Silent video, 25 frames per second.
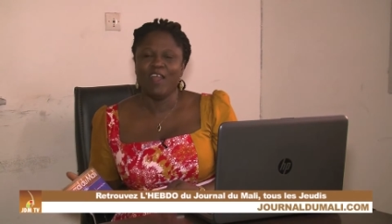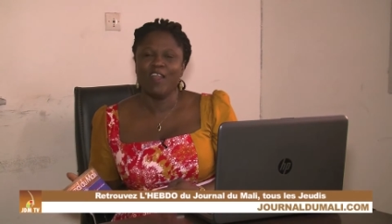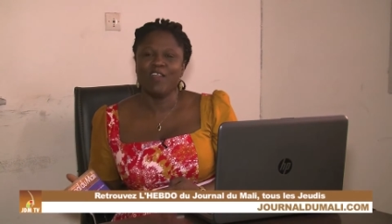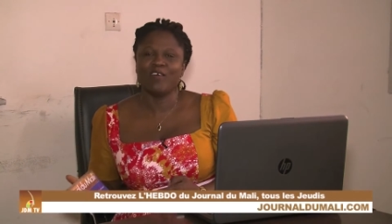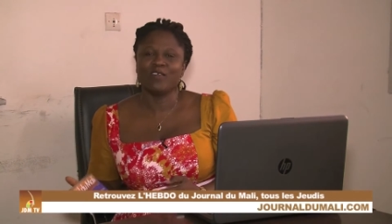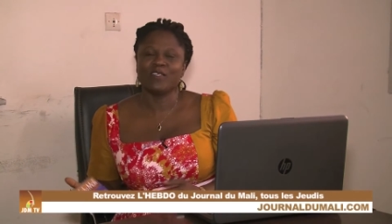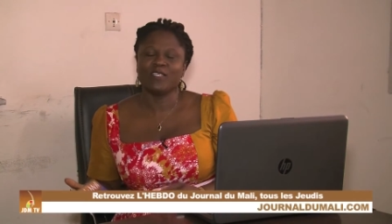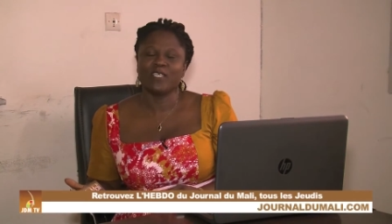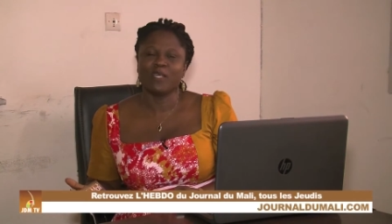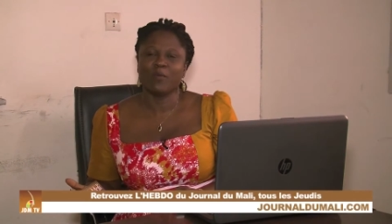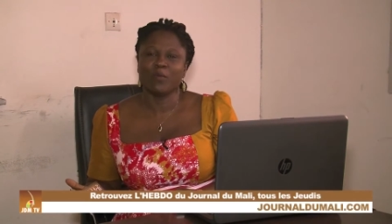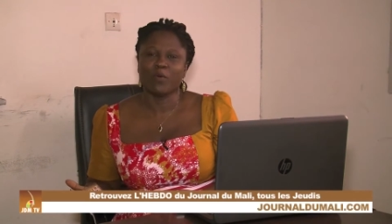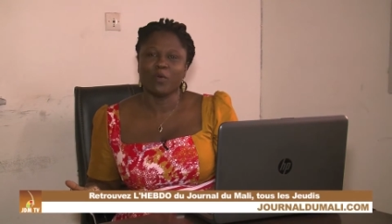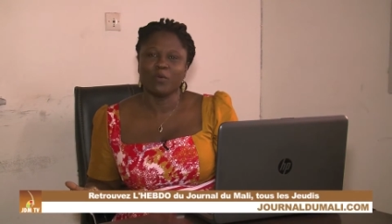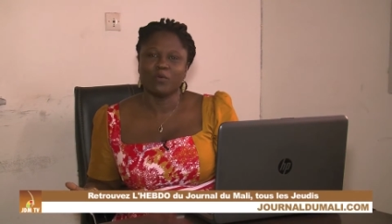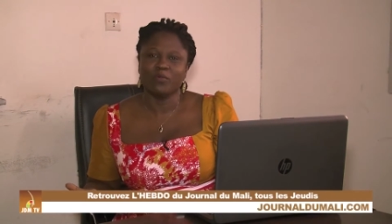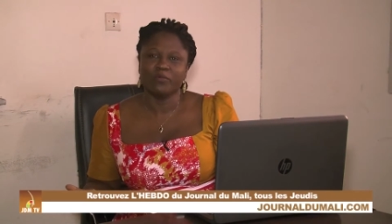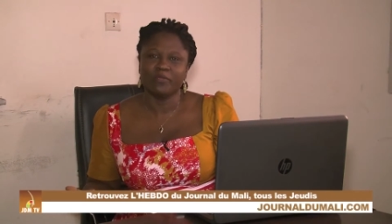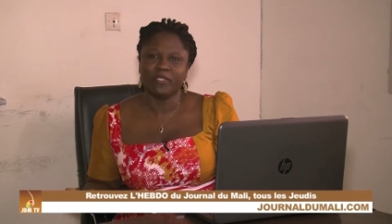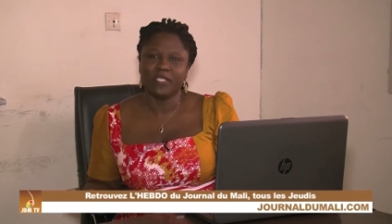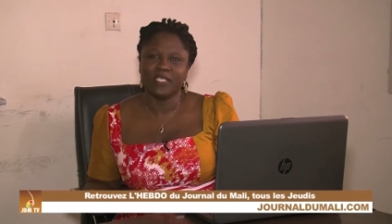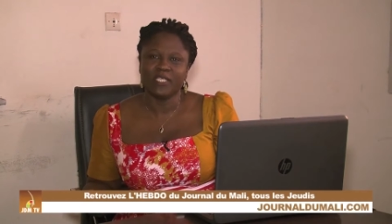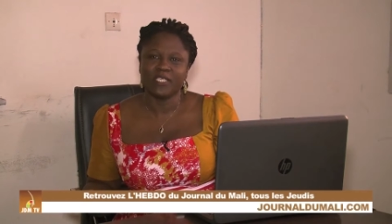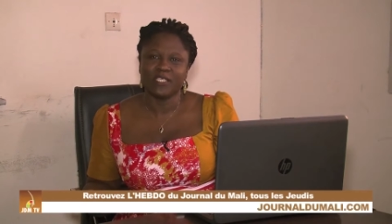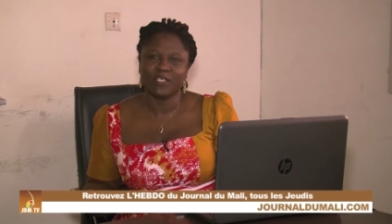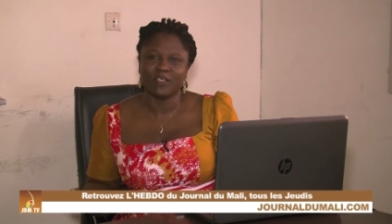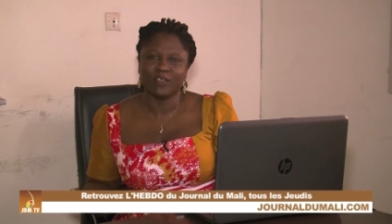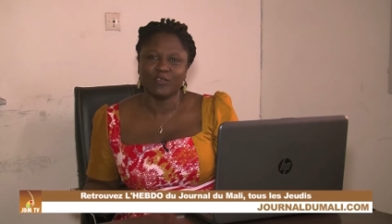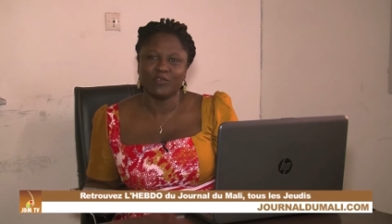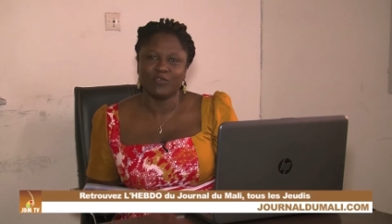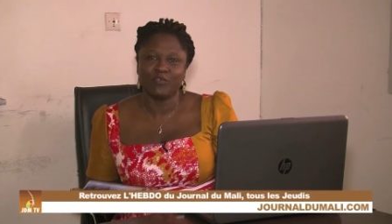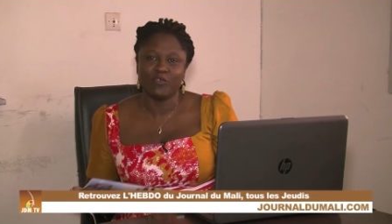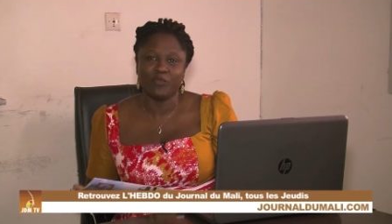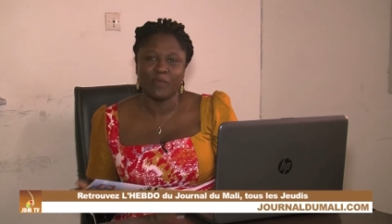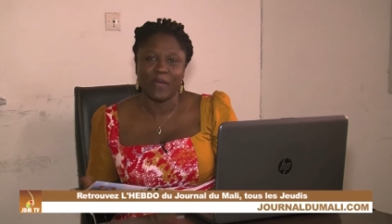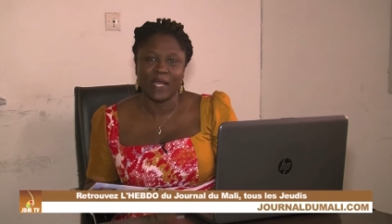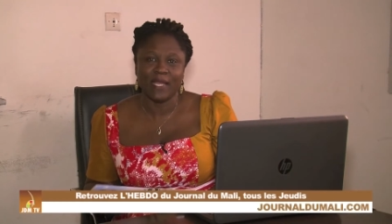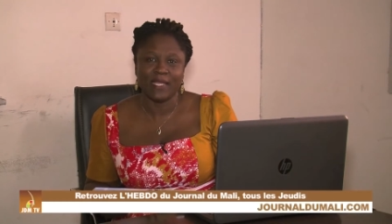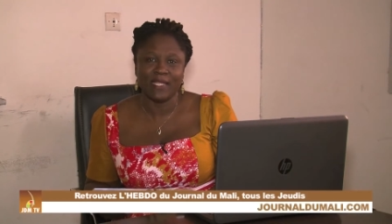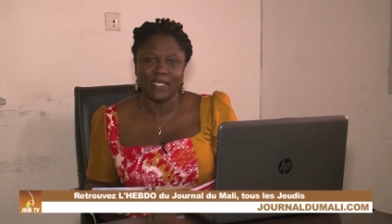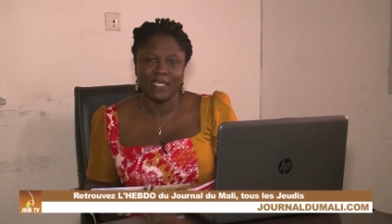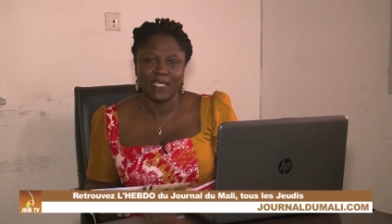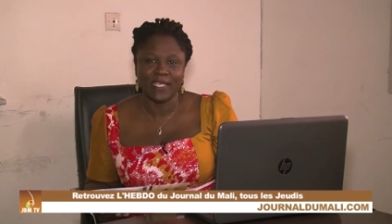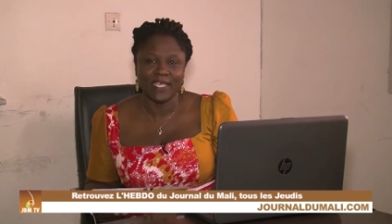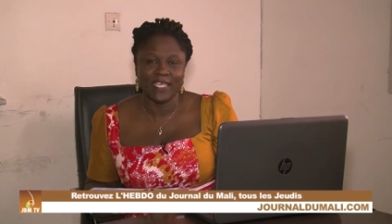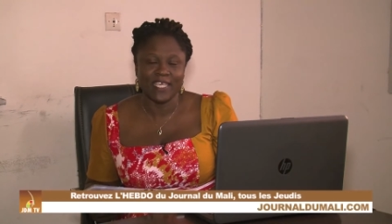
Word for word: l'ancien Premier ministre du Mali,